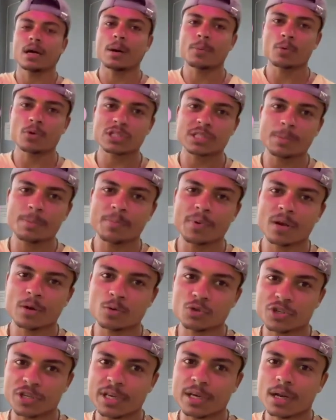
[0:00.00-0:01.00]
आपको सिंपल
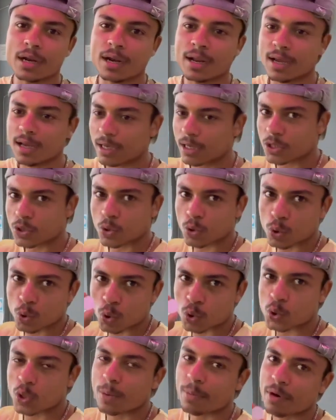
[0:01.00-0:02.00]
कुछ नहीं करना है इसको
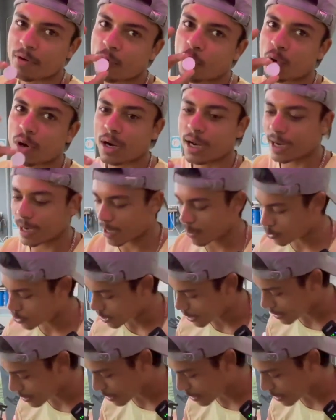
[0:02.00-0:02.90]
दो सौ वाटर लेना है उसके